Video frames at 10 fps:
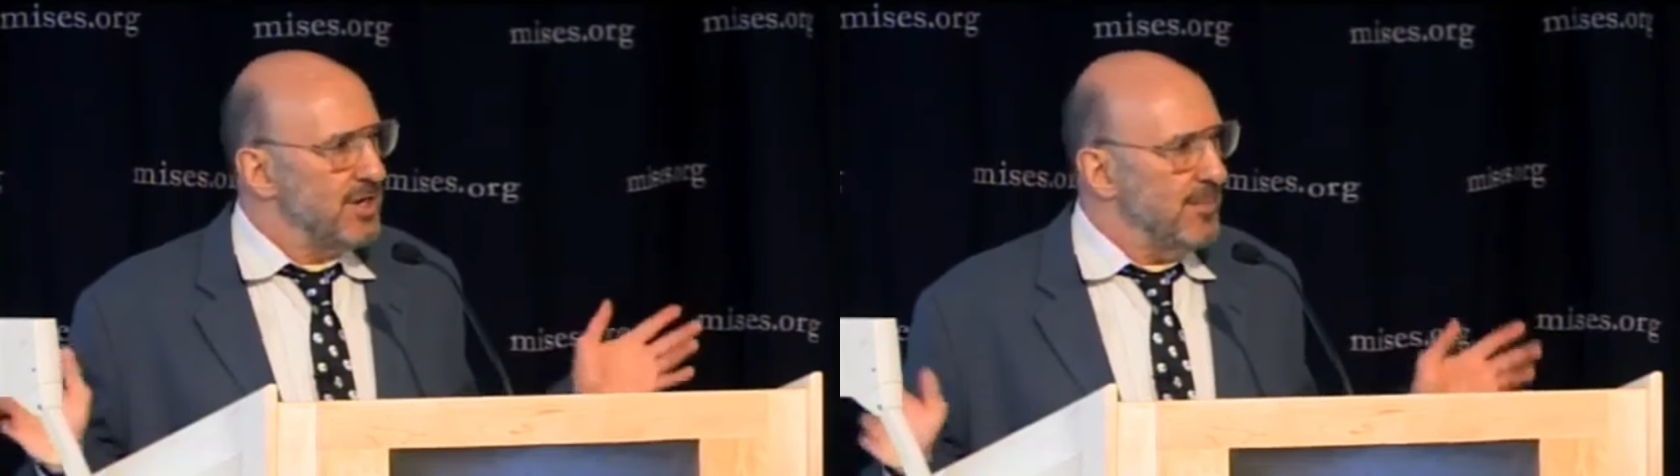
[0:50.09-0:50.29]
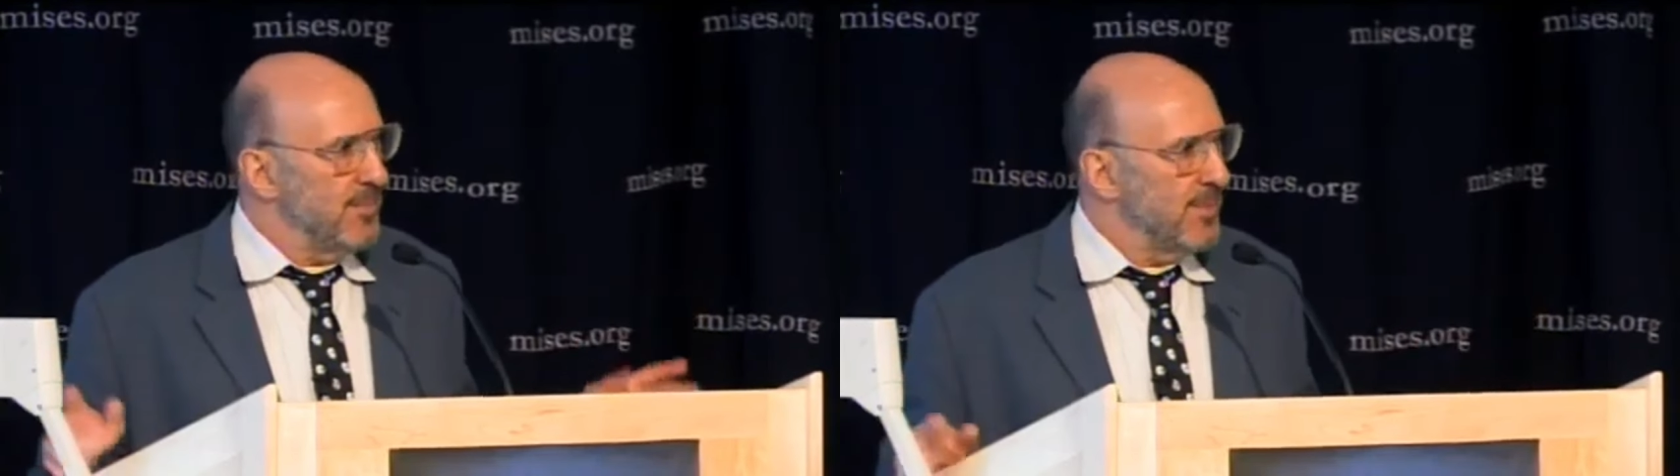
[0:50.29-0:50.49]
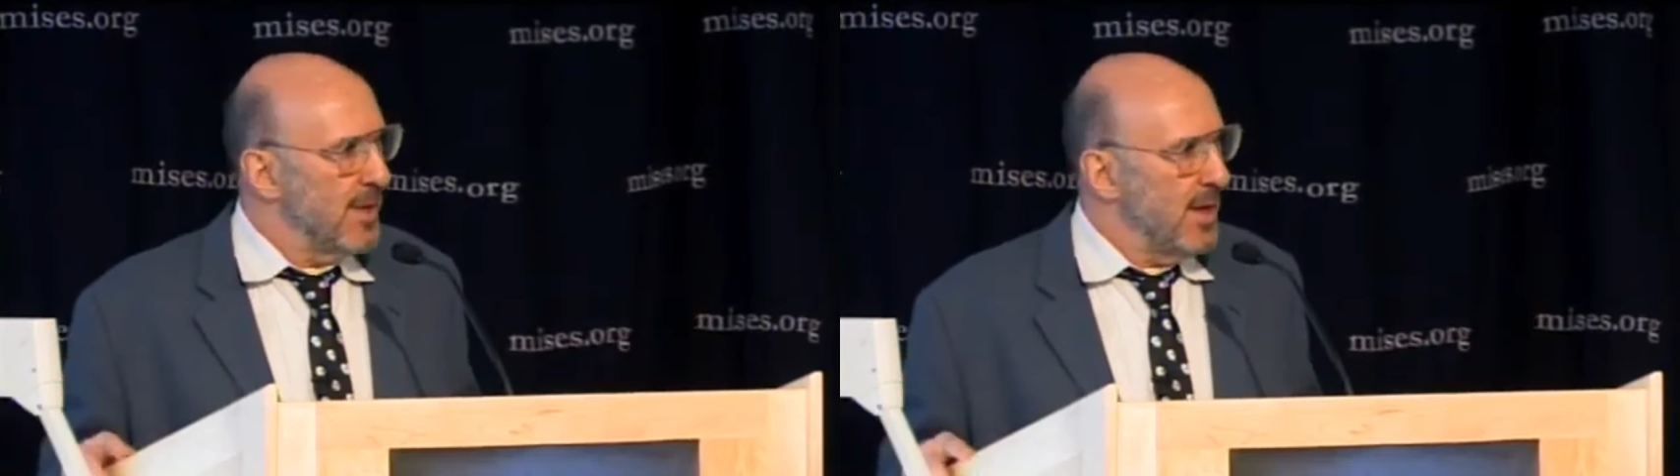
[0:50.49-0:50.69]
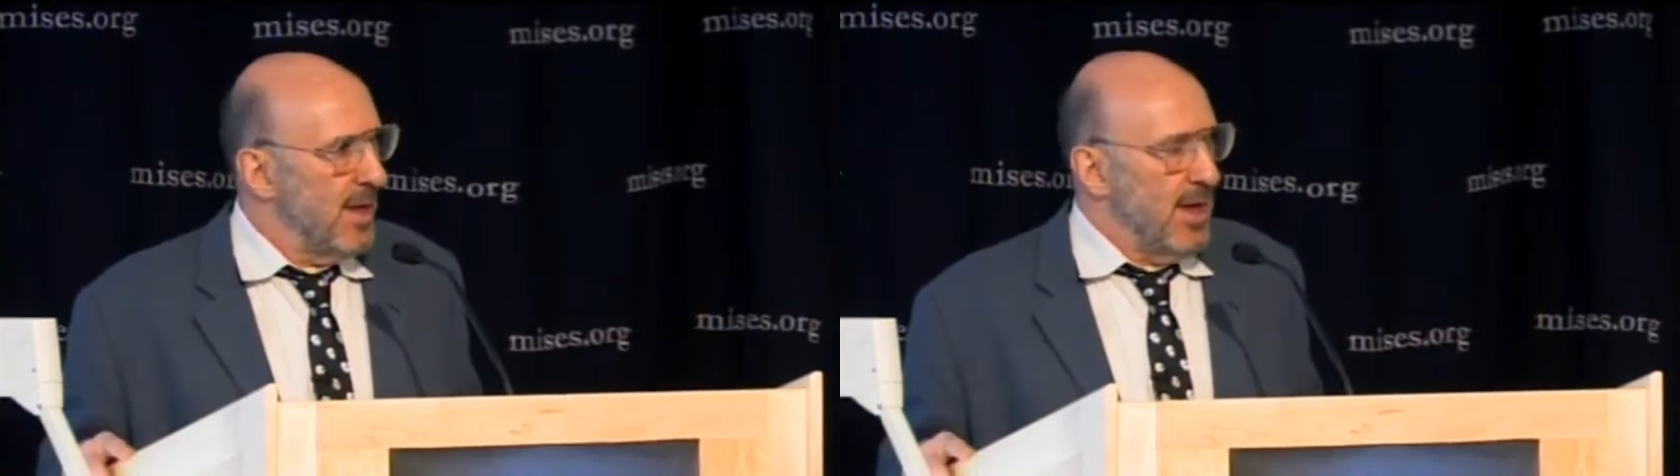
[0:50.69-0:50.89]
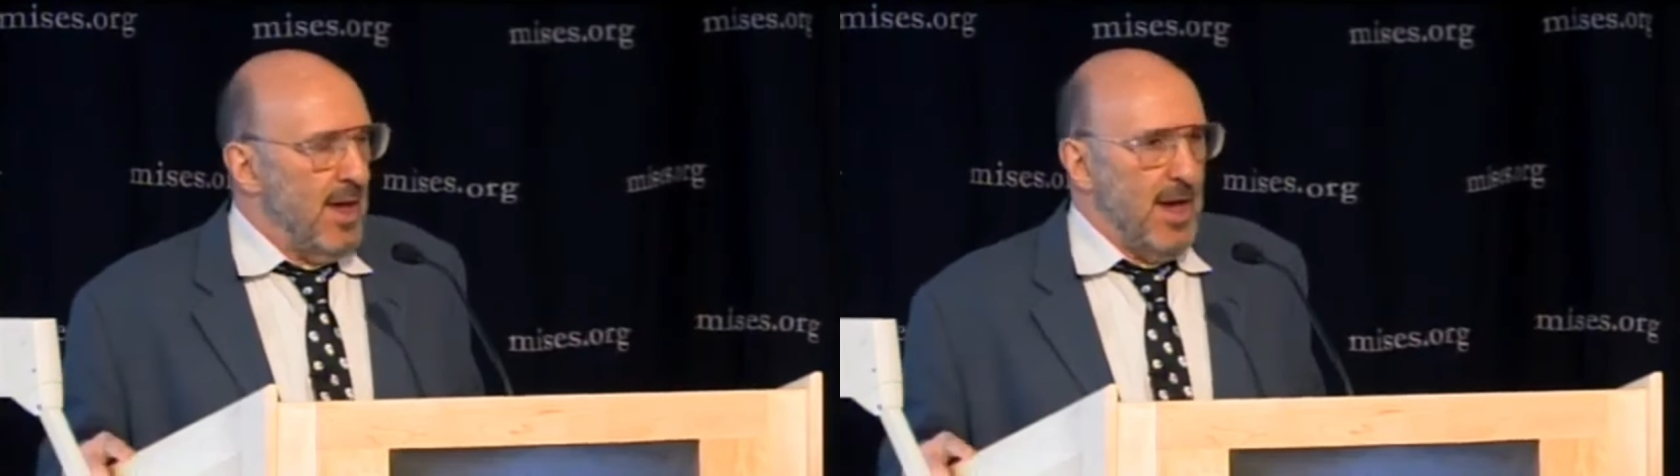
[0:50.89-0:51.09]
y, como
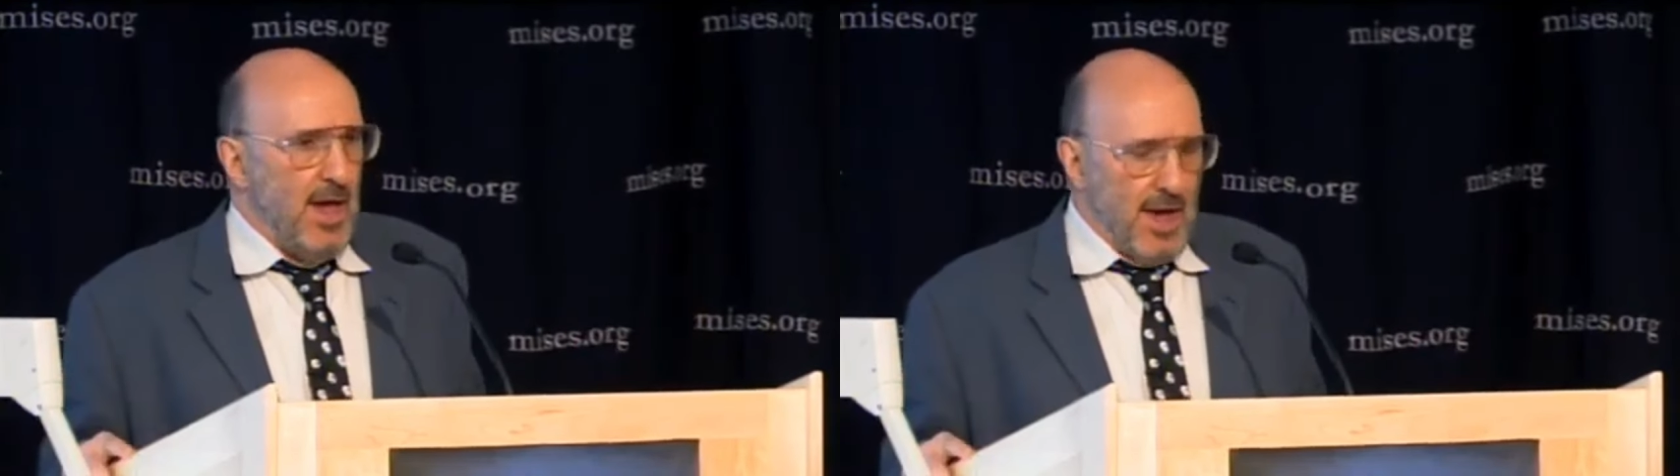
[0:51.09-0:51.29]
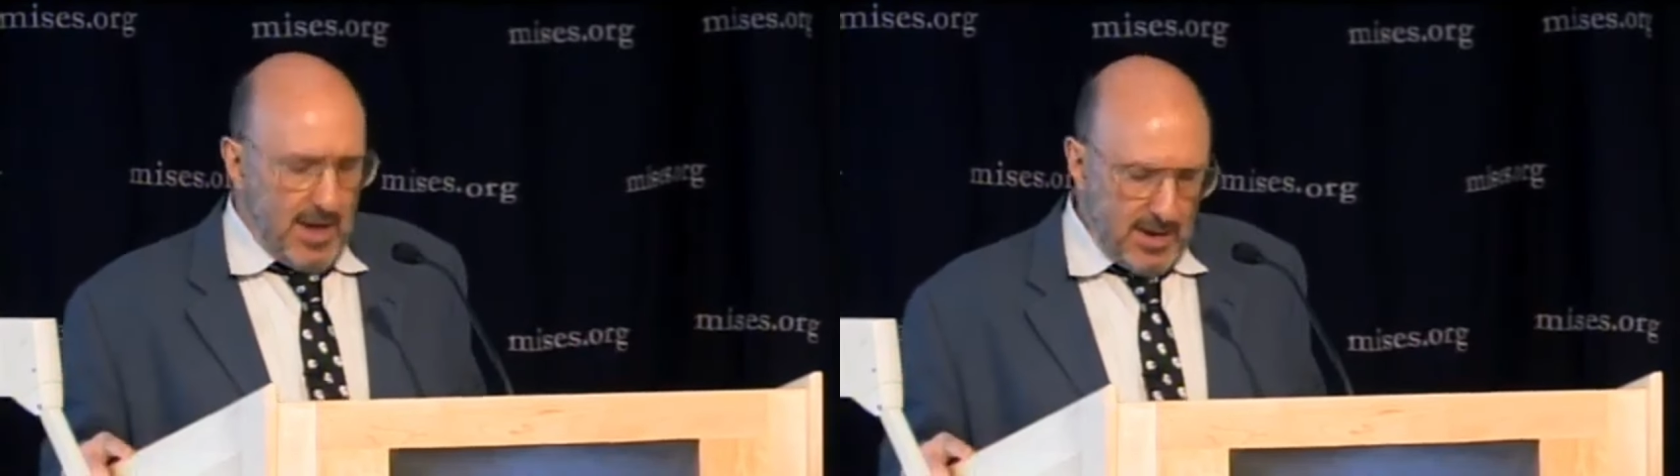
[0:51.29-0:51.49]
resultado,